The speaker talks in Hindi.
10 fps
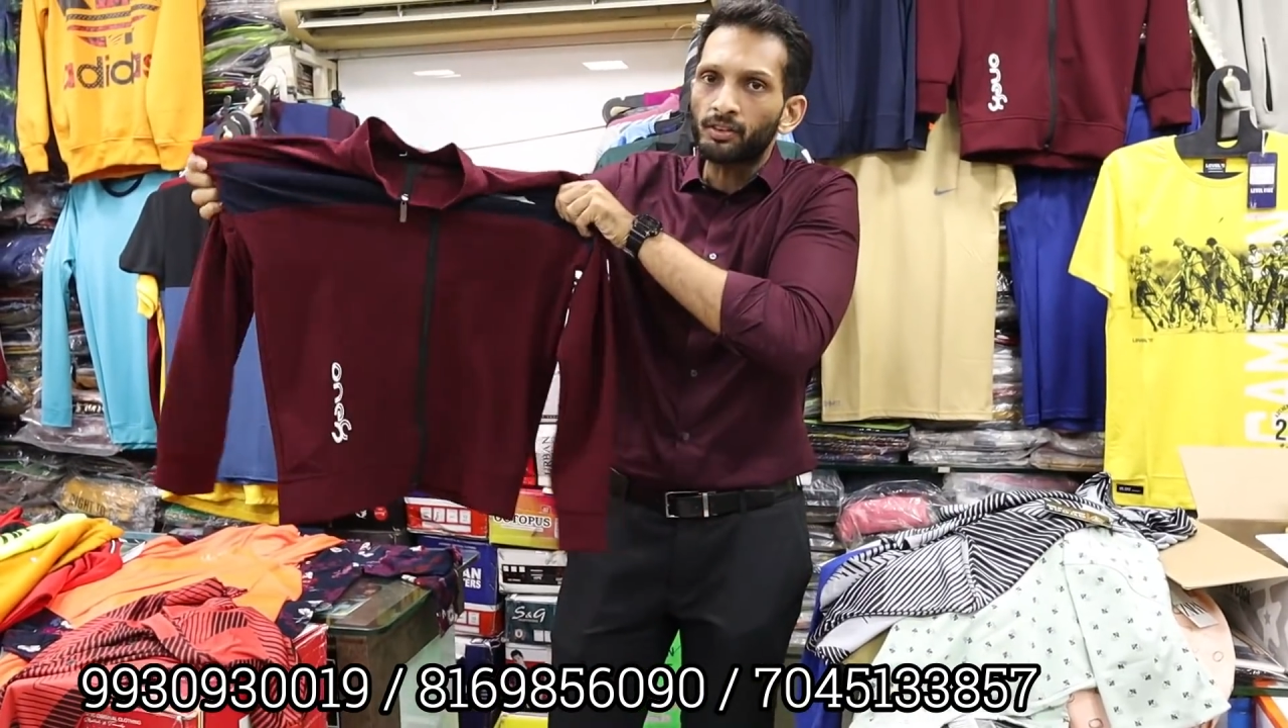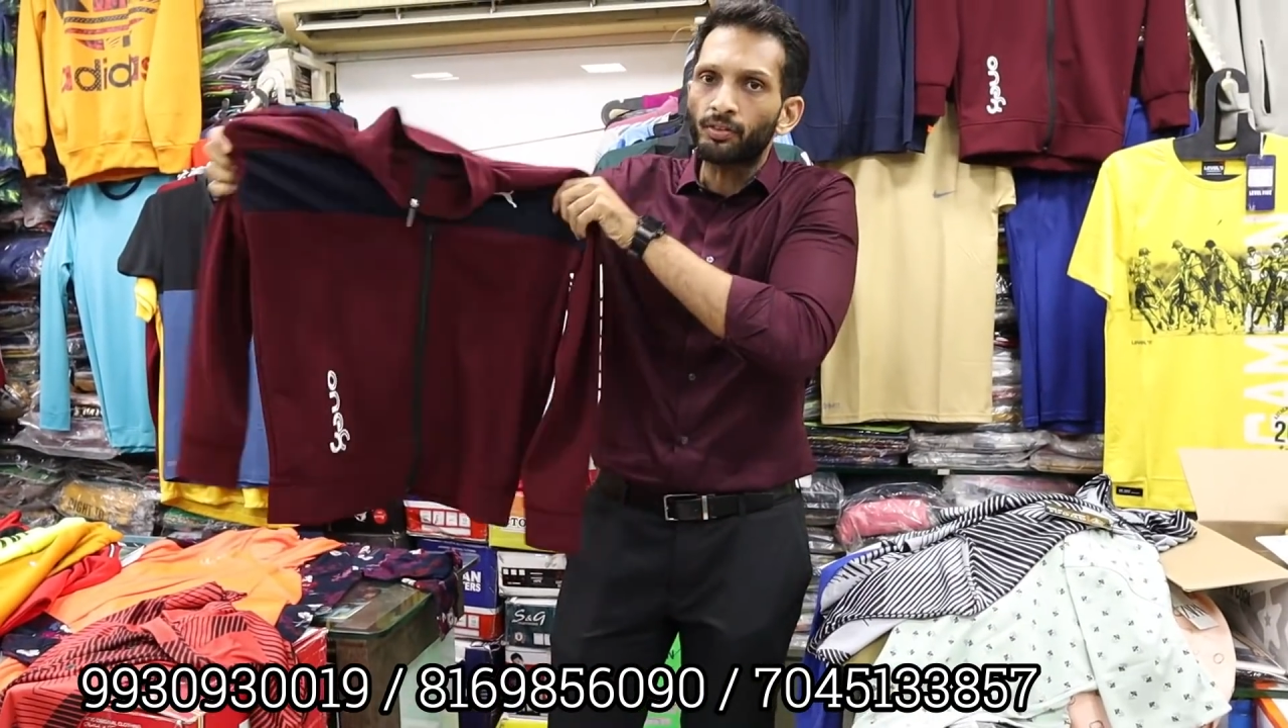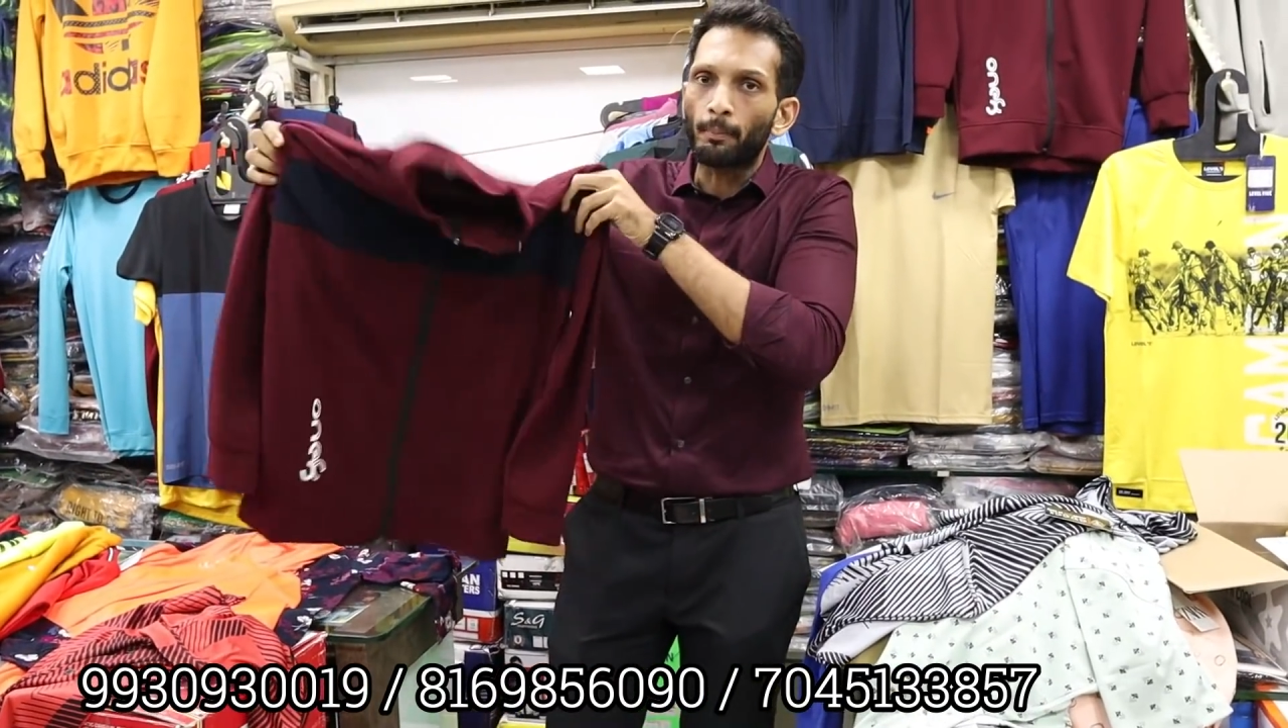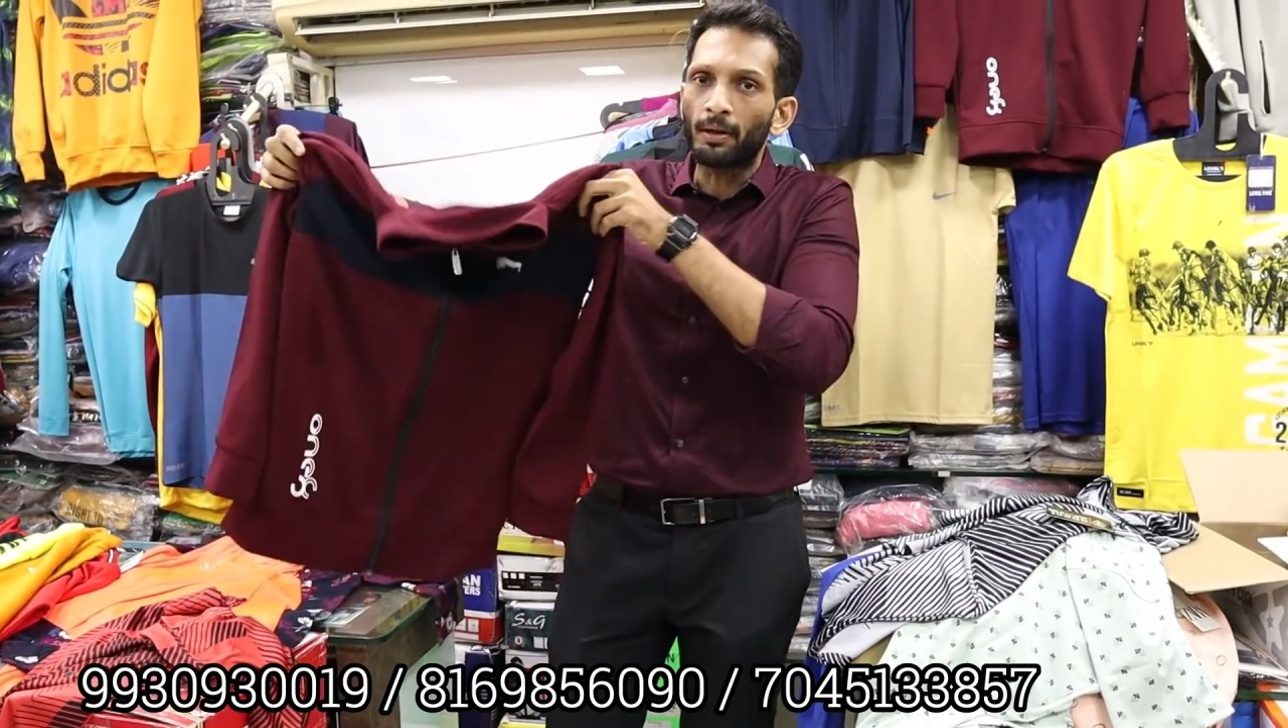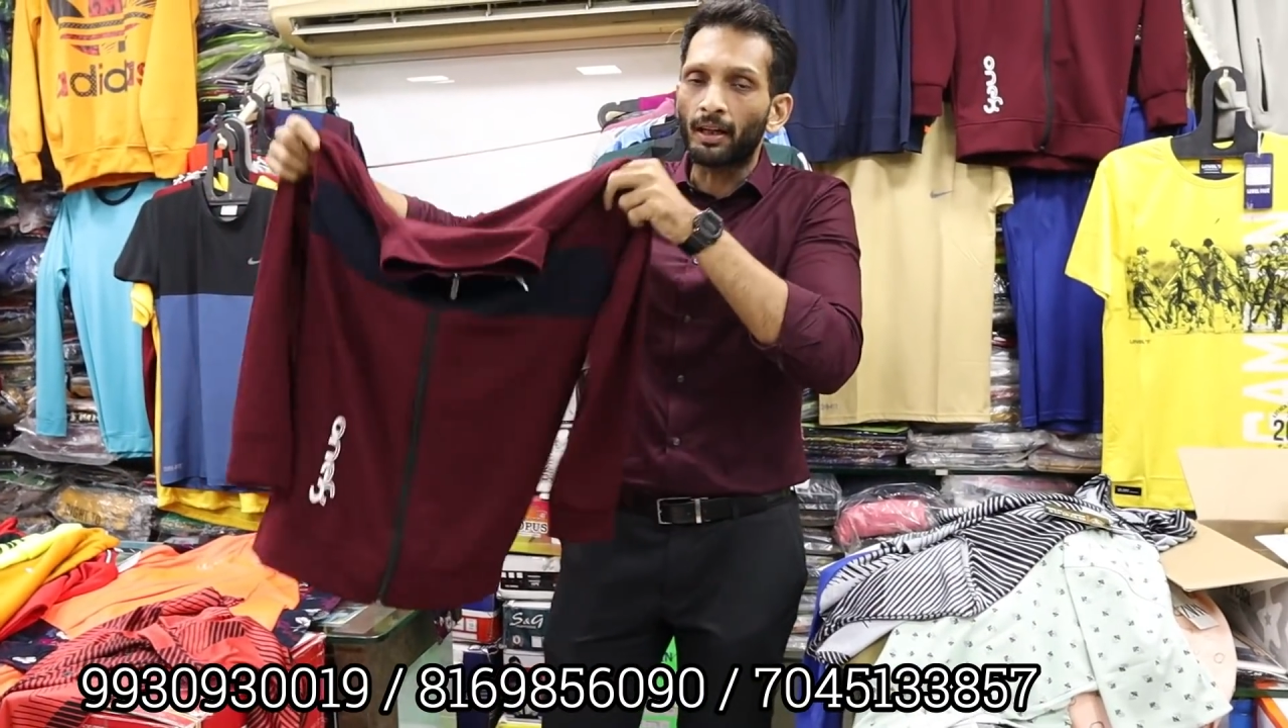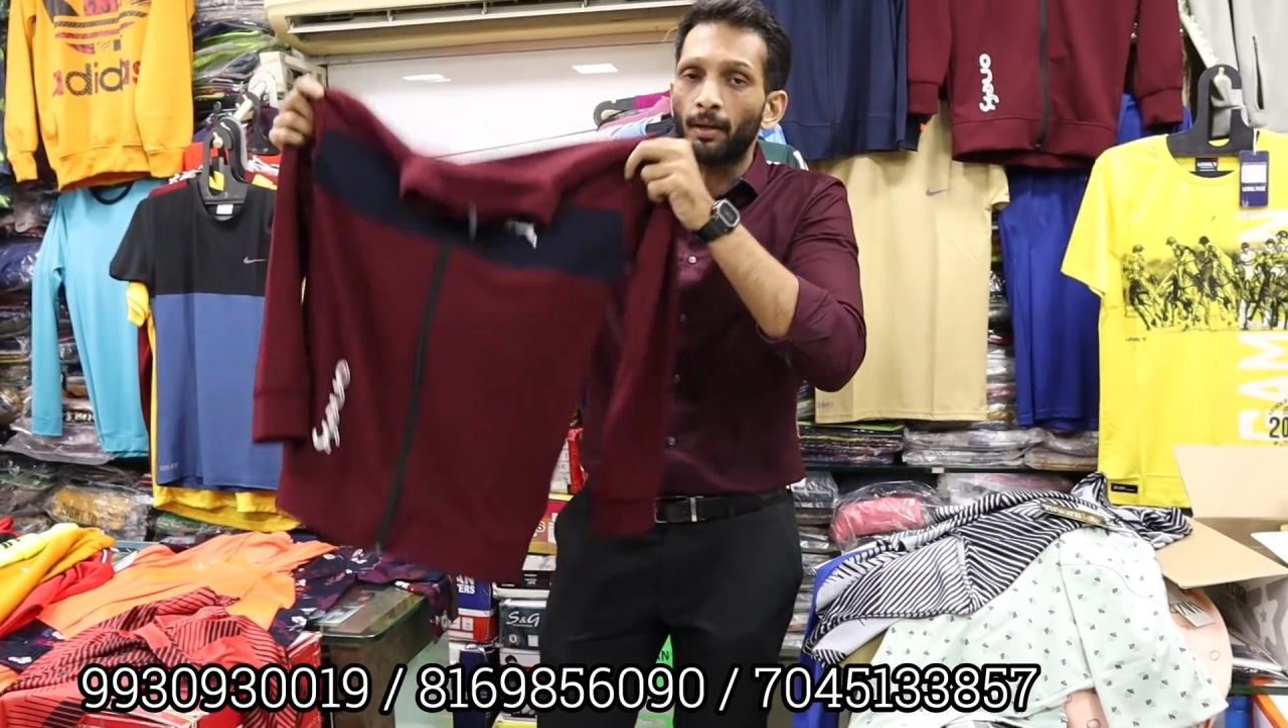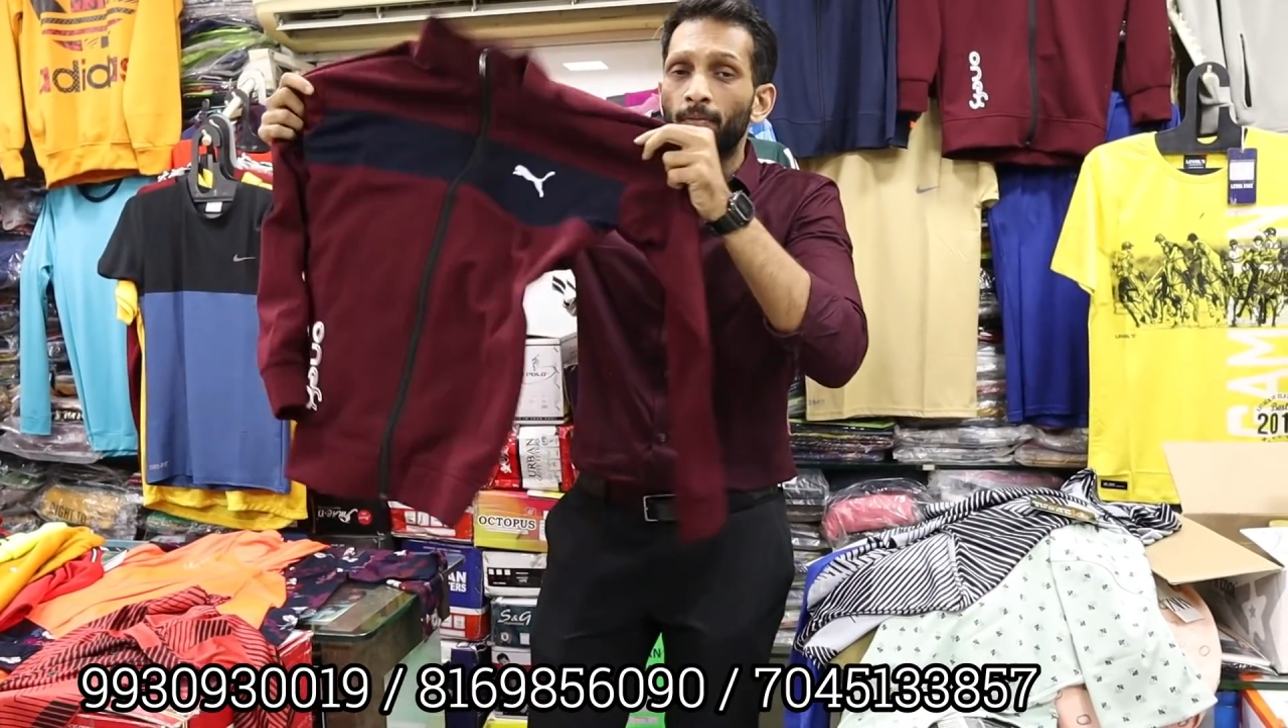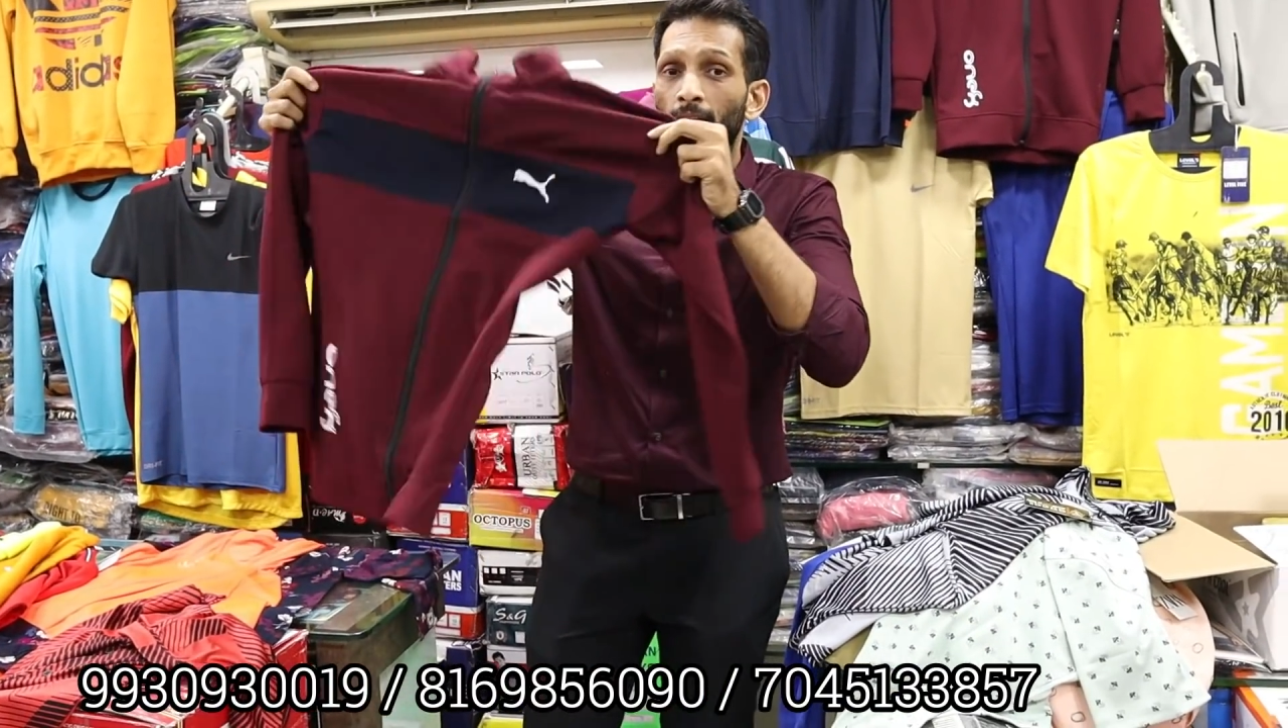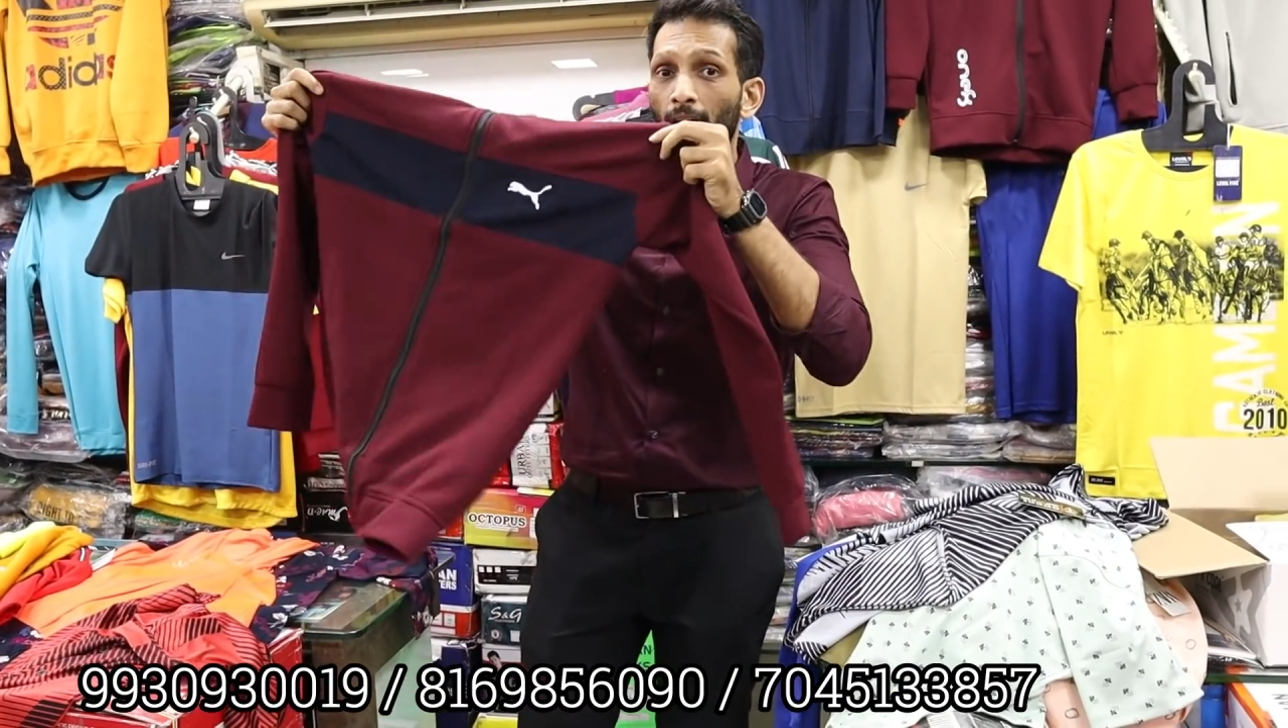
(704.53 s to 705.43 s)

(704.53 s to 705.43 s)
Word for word: बेस्ड फैब्रिक है